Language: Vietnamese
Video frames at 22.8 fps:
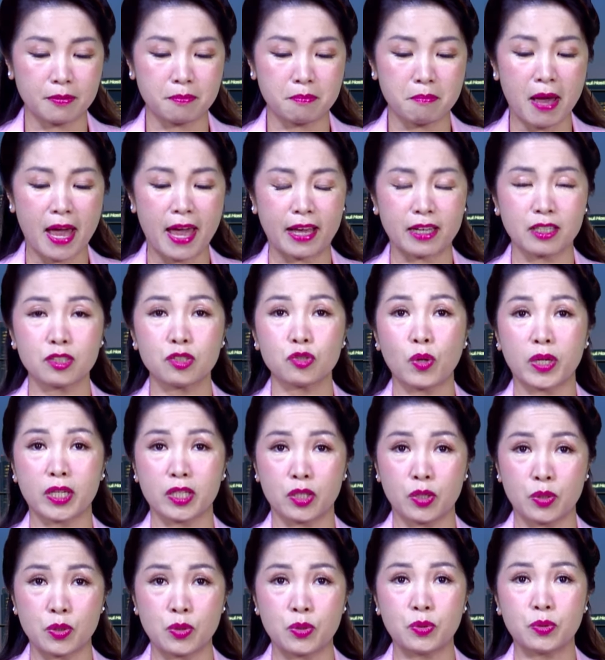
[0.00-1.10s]
bảng doanh
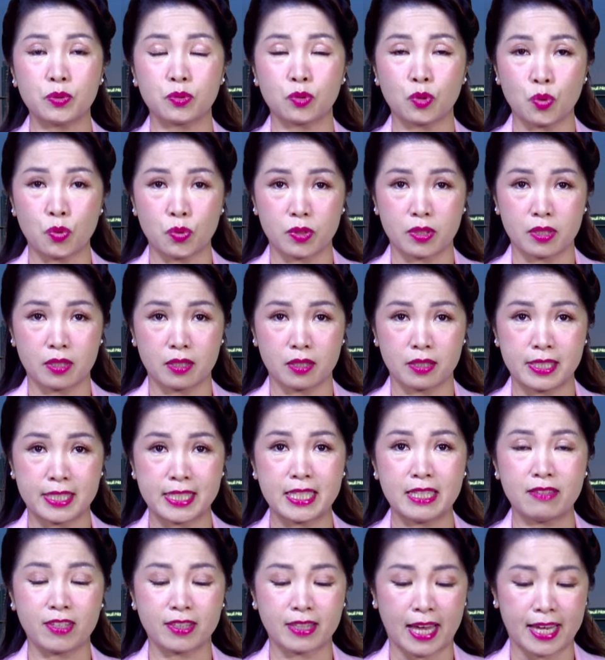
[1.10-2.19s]
thu thu
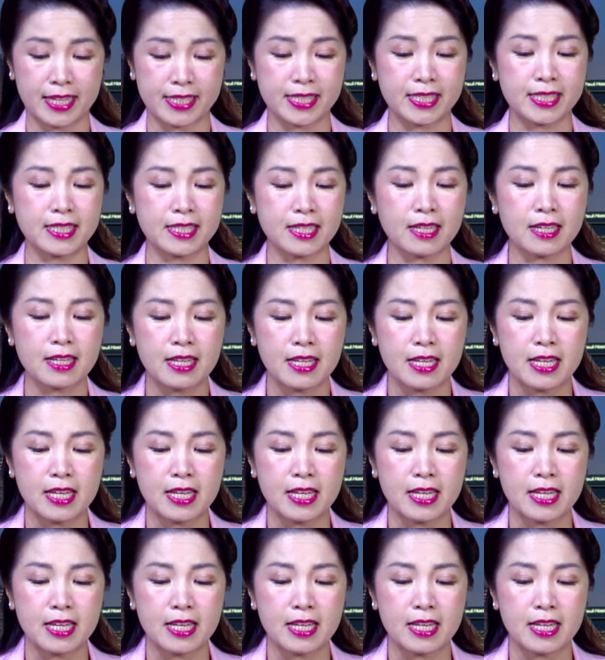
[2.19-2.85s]
chi về tài chính đó,